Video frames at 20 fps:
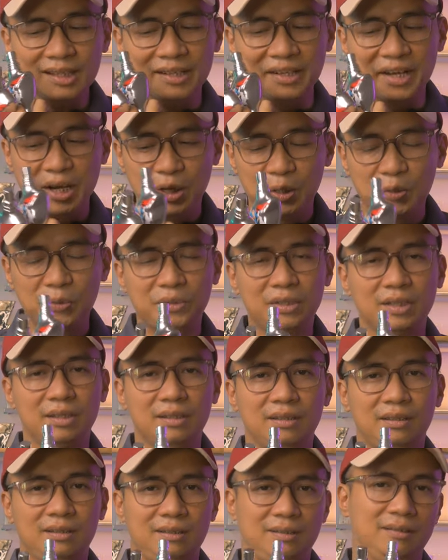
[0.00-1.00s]
nếu
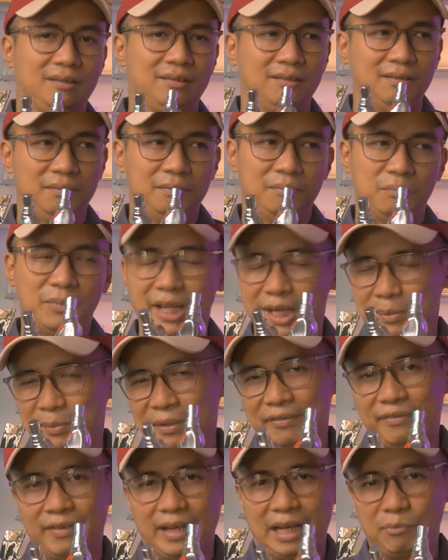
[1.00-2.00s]
như để mà
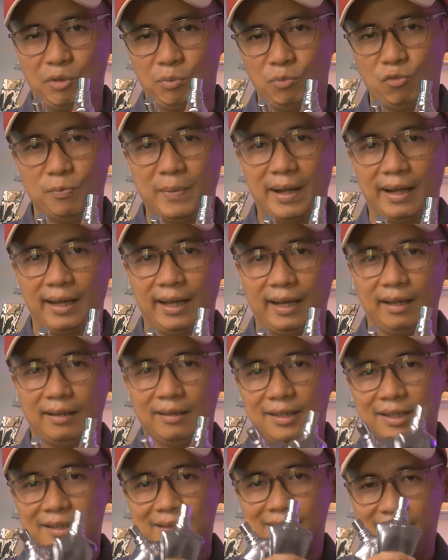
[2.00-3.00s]
pha một mùi bạc hà
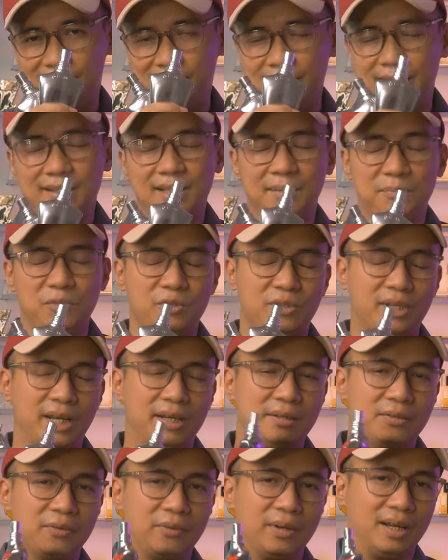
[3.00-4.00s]
thì đây là một chai
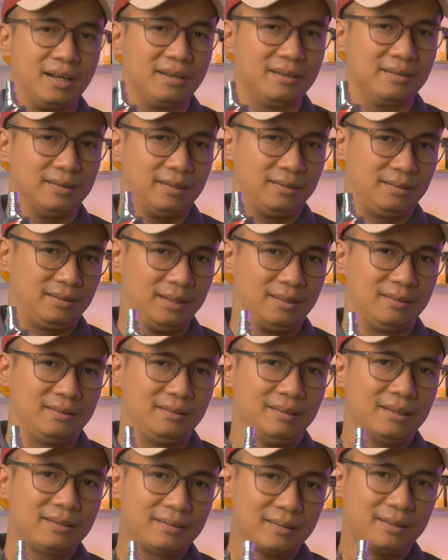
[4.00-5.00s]
nước hoa rất rất
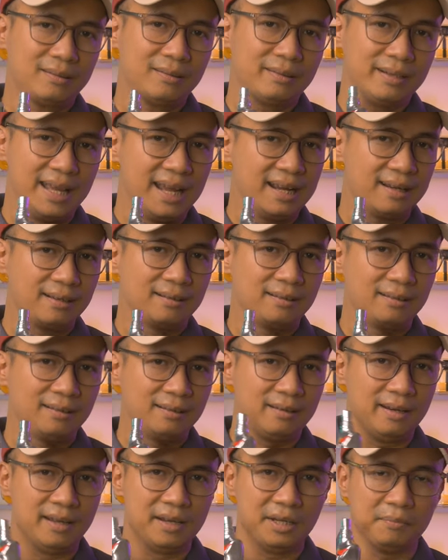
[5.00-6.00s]
rất rất đáng
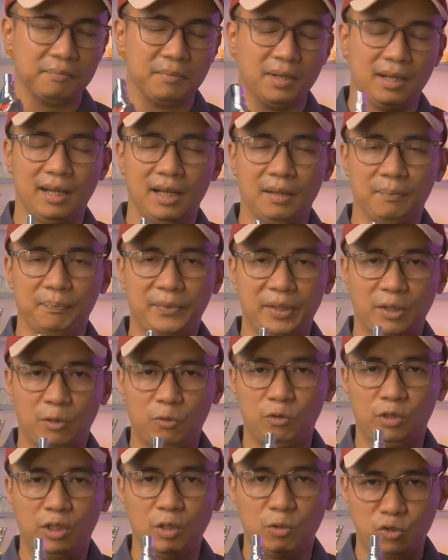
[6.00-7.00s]
để mà làm theo
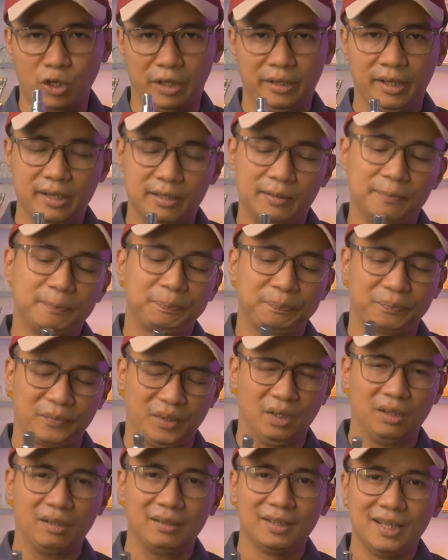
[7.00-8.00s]
tiêu chuẩn đấy
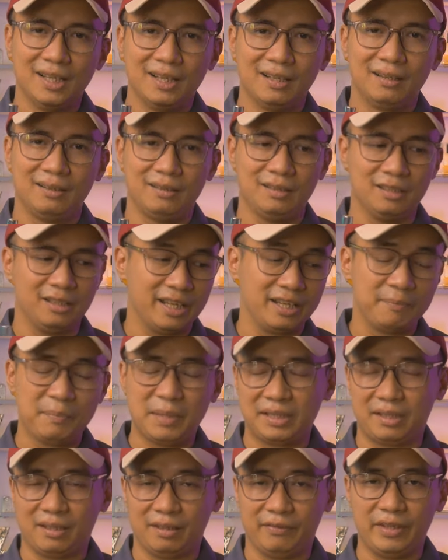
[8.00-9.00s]
đó thì ở đây
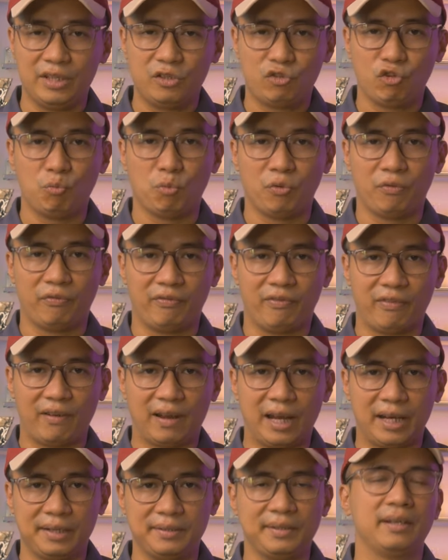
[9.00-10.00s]
mình chỉ ví dụ một
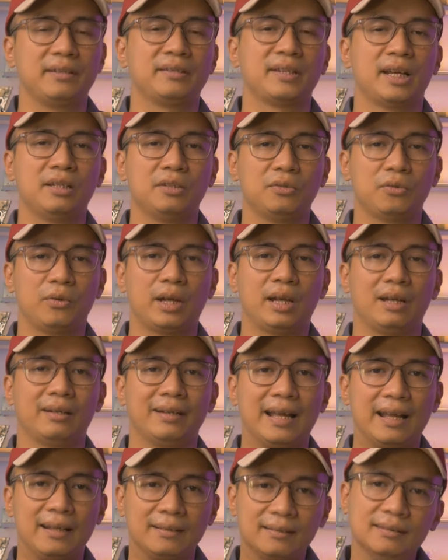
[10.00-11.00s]
vài những cái chai nước hoa
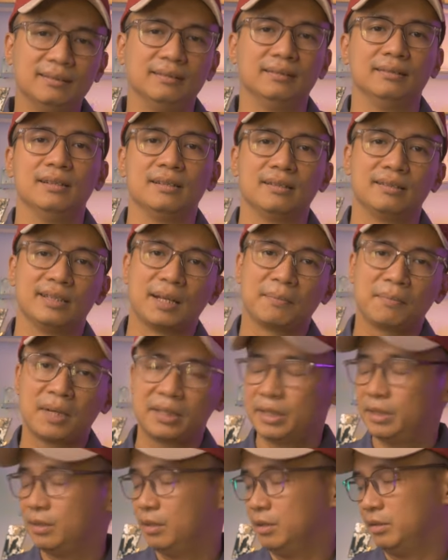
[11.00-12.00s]
đã từng được ra mắt
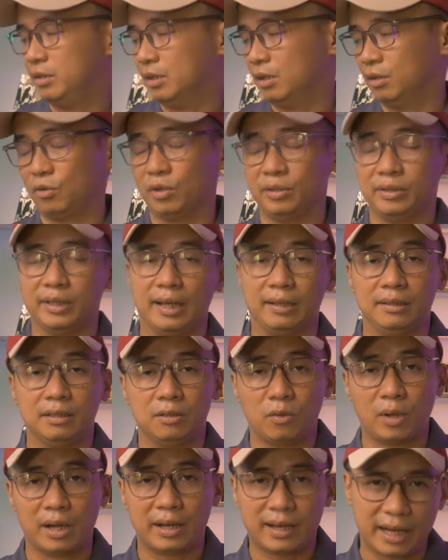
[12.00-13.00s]
trên thị trường của nhà nước
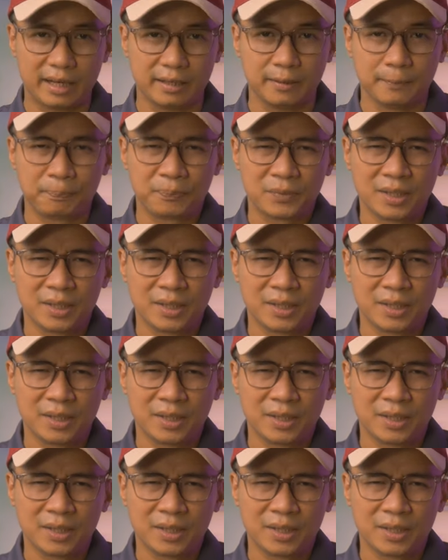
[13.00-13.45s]
hoa này